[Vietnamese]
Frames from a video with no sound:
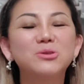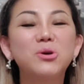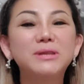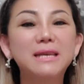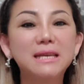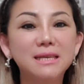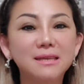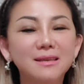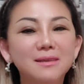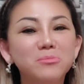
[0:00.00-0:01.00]
Thôi
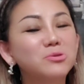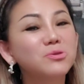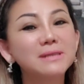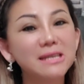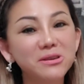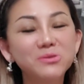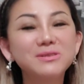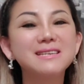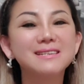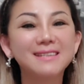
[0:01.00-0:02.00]
thì một chút xíu
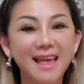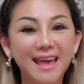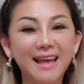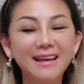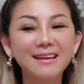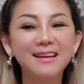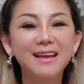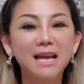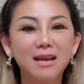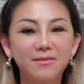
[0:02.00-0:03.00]
chia sẻ
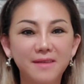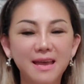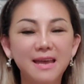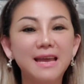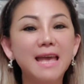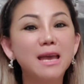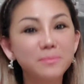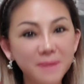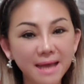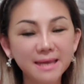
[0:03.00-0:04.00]
về ngày
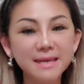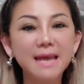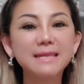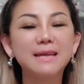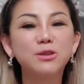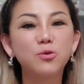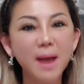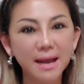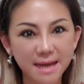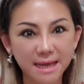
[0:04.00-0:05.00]
hôm nay. Ngay tại tiểu
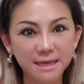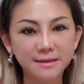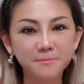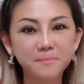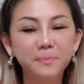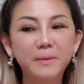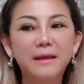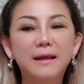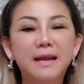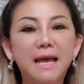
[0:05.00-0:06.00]
bang này
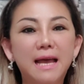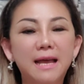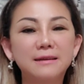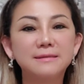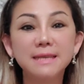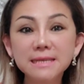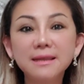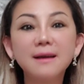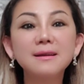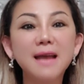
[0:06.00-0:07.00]
là chính
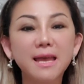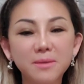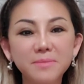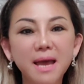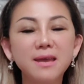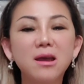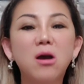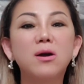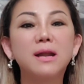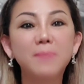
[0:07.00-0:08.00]
thức ngày hôm nay
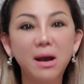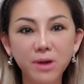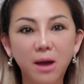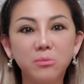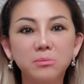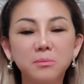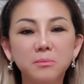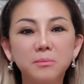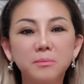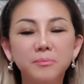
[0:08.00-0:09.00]
họ đã báo động
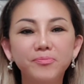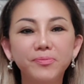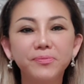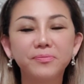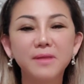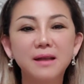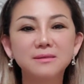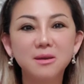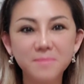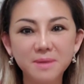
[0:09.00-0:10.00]

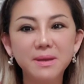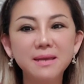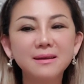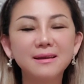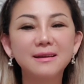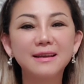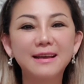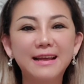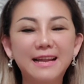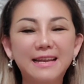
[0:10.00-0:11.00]
cho mình biết
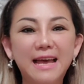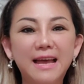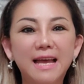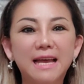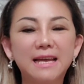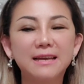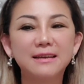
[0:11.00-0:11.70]
là